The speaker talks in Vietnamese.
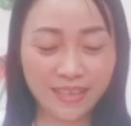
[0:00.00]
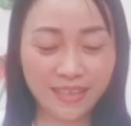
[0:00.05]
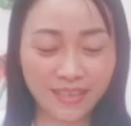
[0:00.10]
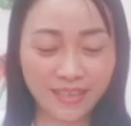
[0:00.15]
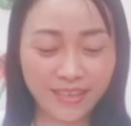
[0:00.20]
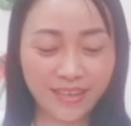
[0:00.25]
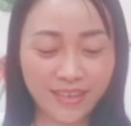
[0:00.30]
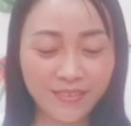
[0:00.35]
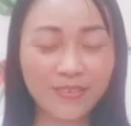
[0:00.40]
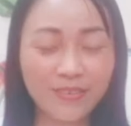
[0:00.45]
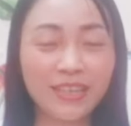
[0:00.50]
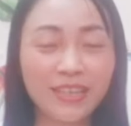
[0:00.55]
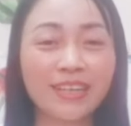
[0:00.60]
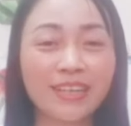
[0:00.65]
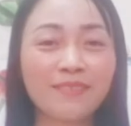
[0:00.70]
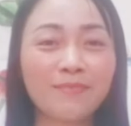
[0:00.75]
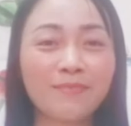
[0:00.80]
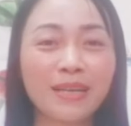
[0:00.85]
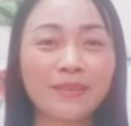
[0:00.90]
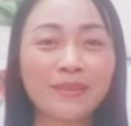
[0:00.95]
à,
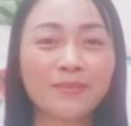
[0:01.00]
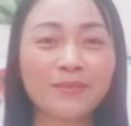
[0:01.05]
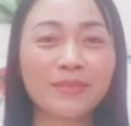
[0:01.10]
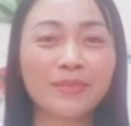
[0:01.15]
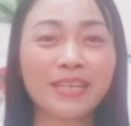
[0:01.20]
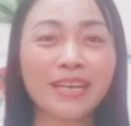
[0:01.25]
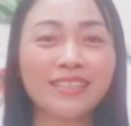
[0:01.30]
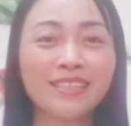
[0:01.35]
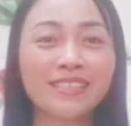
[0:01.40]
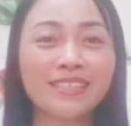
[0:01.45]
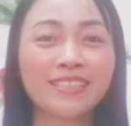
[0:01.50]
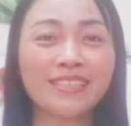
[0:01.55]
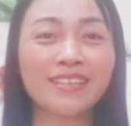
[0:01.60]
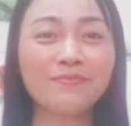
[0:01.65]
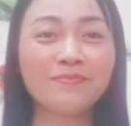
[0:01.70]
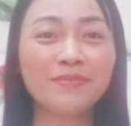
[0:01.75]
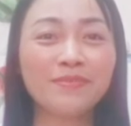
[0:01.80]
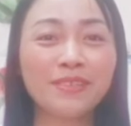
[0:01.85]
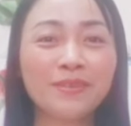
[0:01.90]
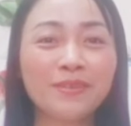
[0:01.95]
Và các bạn cũng đã
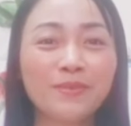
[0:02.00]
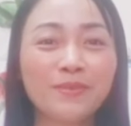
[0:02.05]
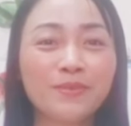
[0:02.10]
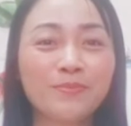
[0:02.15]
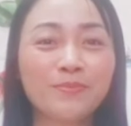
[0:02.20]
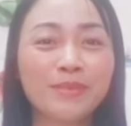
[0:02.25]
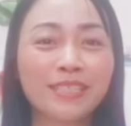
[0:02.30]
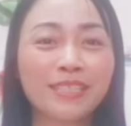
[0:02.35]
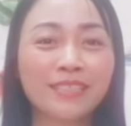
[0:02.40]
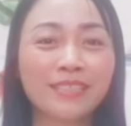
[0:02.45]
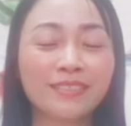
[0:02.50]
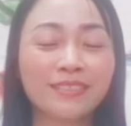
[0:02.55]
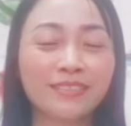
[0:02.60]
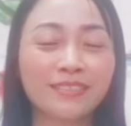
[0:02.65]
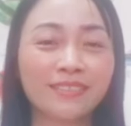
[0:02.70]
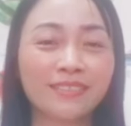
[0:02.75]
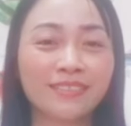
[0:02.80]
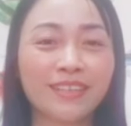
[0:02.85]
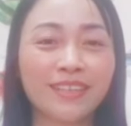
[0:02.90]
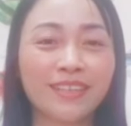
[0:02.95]
xem video của mình
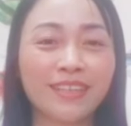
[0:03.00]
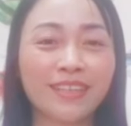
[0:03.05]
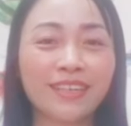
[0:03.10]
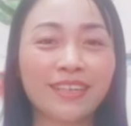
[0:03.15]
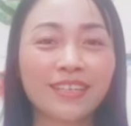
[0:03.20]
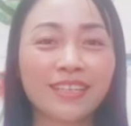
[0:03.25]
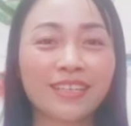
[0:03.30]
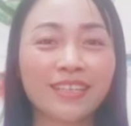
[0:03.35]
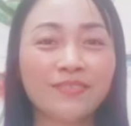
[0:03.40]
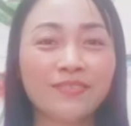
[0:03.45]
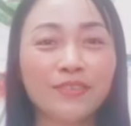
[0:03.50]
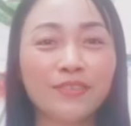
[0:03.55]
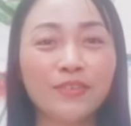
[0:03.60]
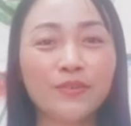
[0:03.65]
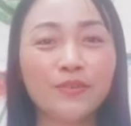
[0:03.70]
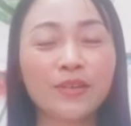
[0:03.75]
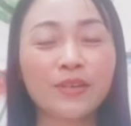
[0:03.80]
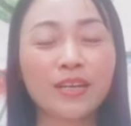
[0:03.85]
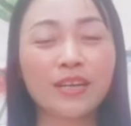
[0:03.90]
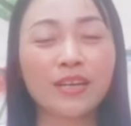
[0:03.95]
à, Các cái
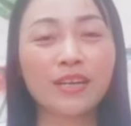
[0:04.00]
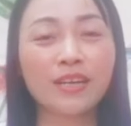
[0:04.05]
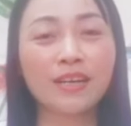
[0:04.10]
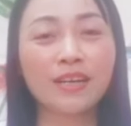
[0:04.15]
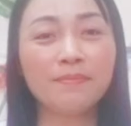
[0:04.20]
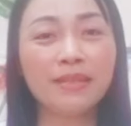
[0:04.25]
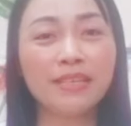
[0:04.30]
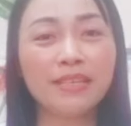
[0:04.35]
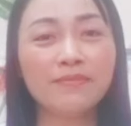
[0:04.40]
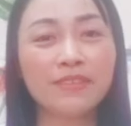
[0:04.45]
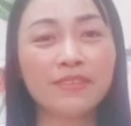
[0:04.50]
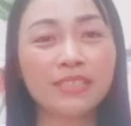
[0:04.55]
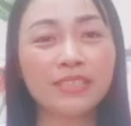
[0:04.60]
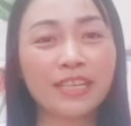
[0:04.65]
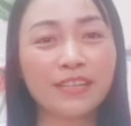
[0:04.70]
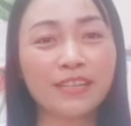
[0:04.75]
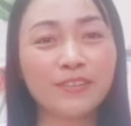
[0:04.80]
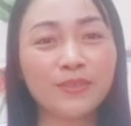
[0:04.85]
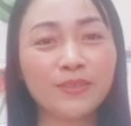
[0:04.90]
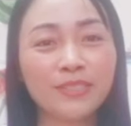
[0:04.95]
video up lên về
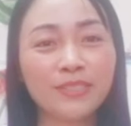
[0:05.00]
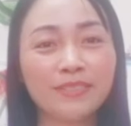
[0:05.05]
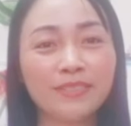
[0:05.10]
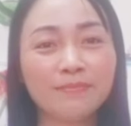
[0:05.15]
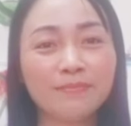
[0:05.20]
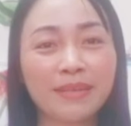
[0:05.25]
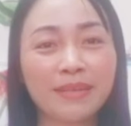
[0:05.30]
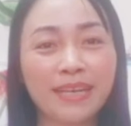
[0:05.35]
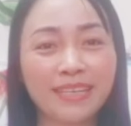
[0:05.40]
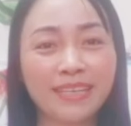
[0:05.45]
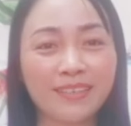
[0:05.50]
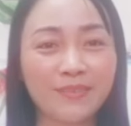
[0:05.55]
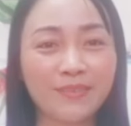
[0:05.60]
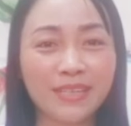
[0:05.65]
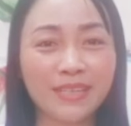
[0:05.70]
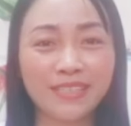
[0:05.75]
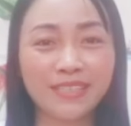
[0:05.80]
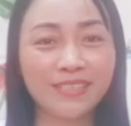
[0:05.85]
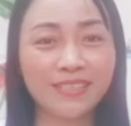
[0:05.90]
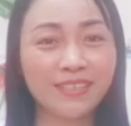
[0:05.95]
Tarot Nhưng mà
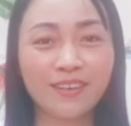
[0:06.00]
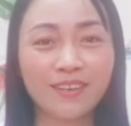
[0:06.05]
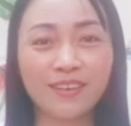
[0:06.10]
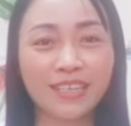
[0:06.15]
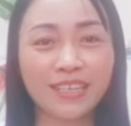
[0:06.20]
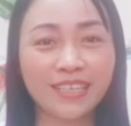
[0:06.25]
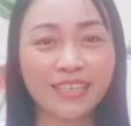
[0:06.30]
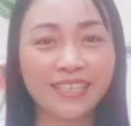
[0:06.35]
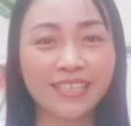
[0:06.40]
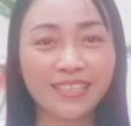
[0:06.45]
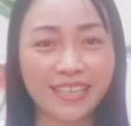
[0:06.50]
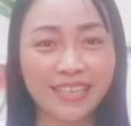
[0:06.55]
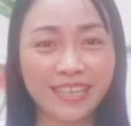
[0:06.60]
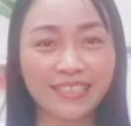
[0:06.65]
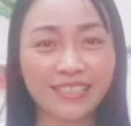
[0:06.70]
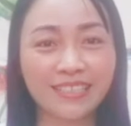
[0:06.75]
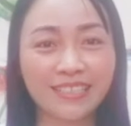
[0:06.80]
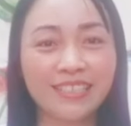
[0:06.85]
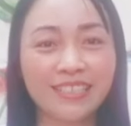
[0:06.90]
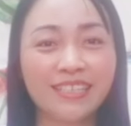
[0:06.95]
Huệ chưa có cái hình
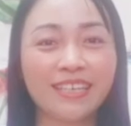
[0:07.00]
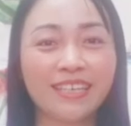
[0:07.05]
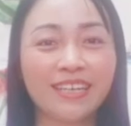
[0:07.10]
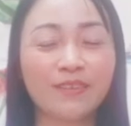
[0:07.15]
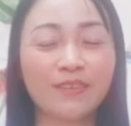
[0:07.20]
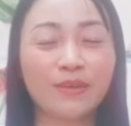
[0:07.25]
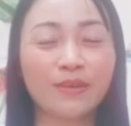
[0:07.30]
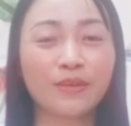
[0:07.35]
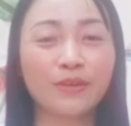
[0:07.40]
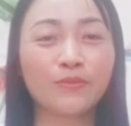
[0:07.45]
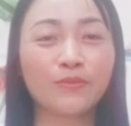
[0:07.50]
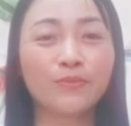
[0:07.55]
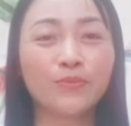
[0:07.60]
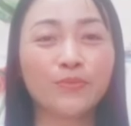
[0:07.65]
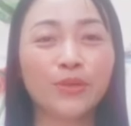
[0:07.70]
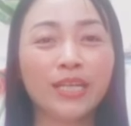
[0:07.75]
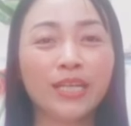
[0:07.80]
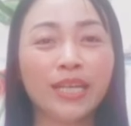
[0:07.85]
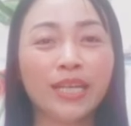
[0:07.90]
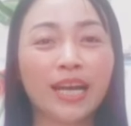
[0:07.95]
ảnh Nên là Huệ
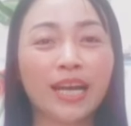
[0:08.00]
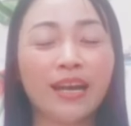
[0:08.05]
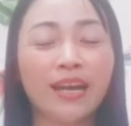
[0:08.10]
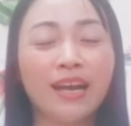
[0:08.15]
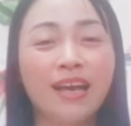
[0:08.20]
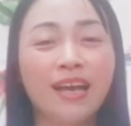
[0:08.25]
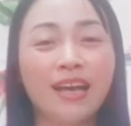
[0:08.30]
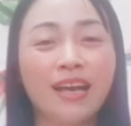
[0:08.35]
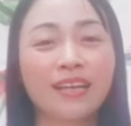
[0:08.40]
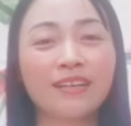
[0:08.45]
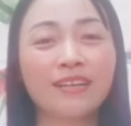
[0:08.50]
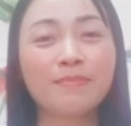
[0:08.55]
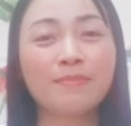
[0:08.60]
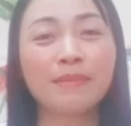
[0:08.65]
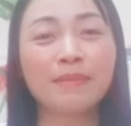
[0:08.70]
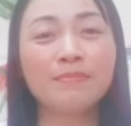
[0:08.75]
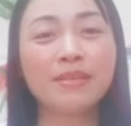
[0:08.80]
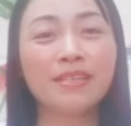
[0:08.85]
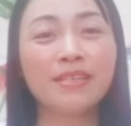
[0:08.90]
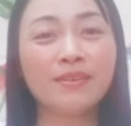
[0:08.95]
cũng muốn là các
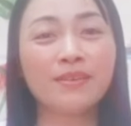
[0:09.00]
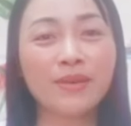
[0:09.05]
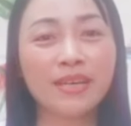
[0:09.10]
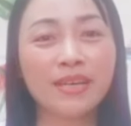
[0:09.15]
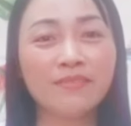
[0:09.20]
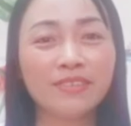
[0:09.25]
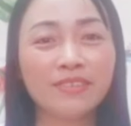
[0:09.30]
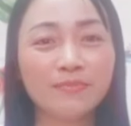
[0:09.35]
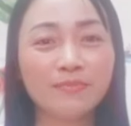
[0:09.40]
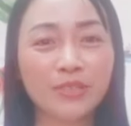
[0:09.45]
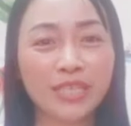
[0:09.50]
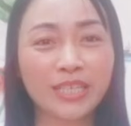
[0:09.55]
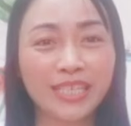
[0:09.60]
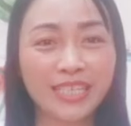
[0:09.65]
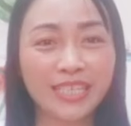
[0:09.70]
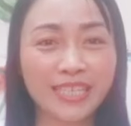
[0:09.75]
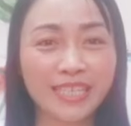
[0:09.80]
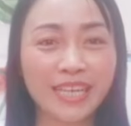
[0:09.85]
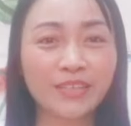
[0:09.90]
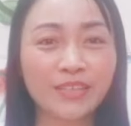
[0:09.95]
bạn biết đến Huệ Với một
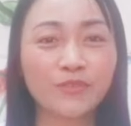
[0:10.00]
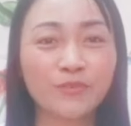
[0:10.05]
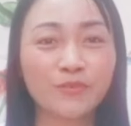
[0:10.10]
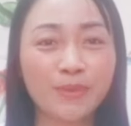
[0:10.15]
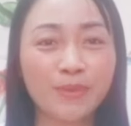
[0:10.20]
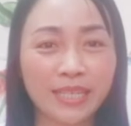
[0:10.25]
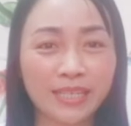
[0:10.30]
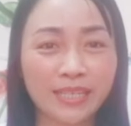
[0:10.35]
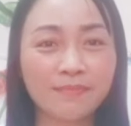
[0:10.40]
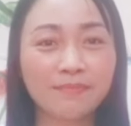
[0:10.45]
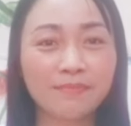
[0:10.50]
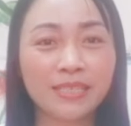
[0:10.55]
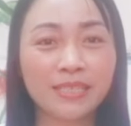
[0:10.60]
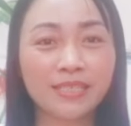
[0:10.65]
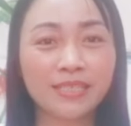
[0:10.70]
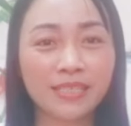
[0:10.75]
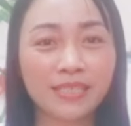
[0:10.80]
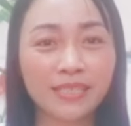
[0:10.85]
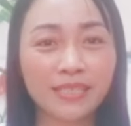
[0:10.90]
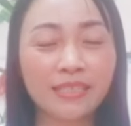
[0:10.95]
cái hình ảnh của bản thân
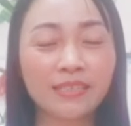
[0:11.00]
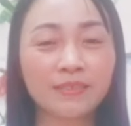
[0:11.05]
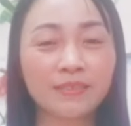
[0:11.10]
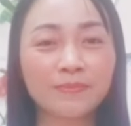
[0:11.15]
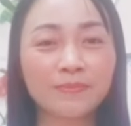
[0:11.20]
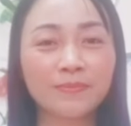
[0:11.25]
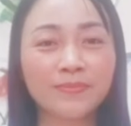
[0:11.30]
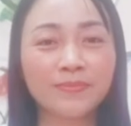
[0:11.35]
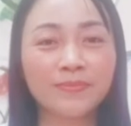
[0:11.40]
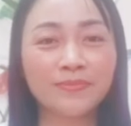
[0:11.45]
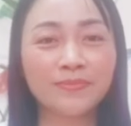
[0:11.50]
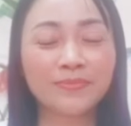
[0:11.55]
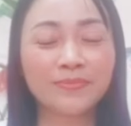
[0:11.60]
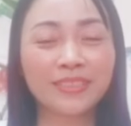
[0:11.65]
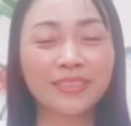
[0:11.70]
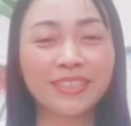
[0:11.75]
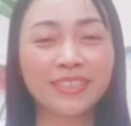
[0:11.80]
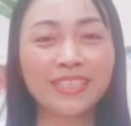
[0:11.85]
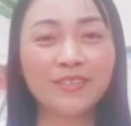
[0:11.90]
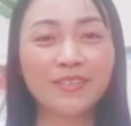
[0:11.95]
mình chân thực
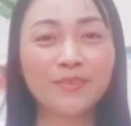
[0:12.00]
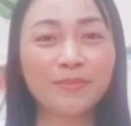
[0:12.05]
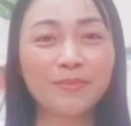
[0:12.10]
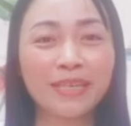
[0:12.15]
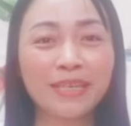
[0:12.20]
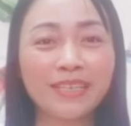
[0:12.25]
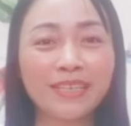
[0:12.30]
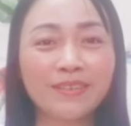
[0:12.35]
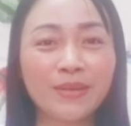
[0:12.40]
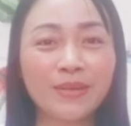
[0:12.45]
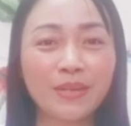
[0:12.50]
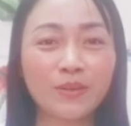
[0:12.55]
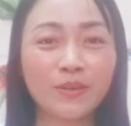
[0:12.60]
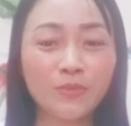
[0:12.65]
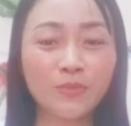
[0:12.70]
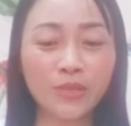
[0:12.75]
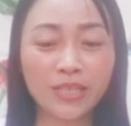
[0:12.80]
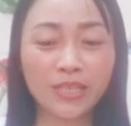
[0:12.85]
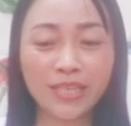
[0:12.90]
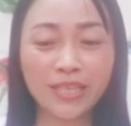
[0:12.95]
Thế thì hôm nay Huệ
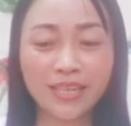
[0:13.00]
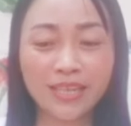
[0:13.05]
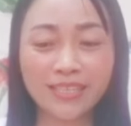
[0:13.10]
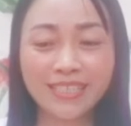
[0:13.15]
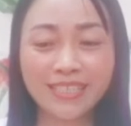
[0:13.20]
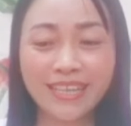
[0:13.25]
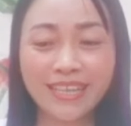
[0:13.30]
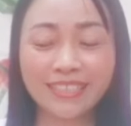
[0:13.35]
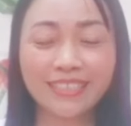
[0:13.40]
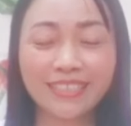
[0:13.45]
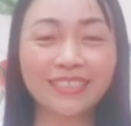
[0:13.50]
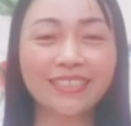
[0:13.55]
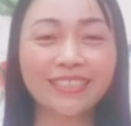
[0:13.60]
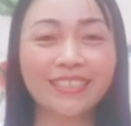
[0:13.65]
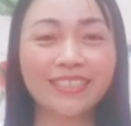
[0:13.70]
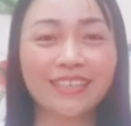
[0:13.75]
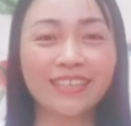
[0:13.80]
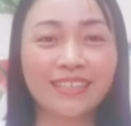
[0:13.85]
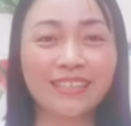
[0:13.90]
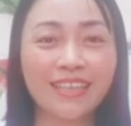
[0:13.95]
có một cái thời gian được
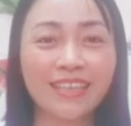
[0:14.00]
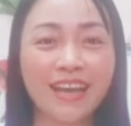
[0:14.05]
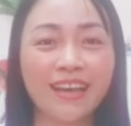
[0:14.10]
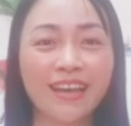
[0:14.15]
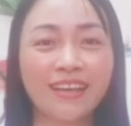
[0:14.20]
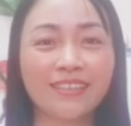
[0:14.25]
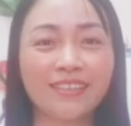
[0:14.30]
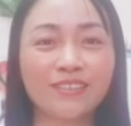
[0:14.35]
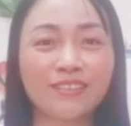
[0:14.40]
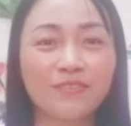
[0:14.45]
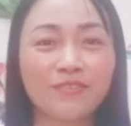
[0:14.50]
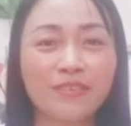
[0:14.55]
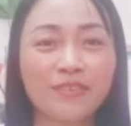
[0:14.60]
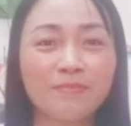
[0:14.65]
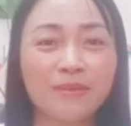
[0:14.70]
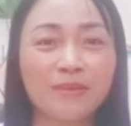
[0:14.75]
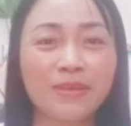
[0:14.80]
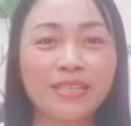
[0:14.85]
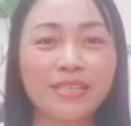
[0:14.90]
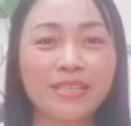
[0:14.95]
nghỉ ở nhà Do
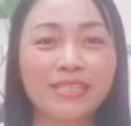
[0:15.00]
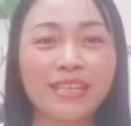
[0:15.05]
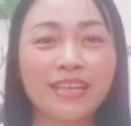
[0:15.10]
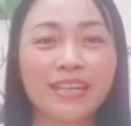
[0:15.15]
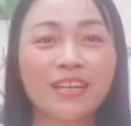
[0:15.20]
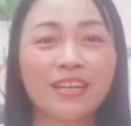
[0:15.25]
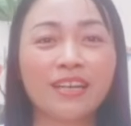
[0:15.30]
vậy mà Huệ sẽ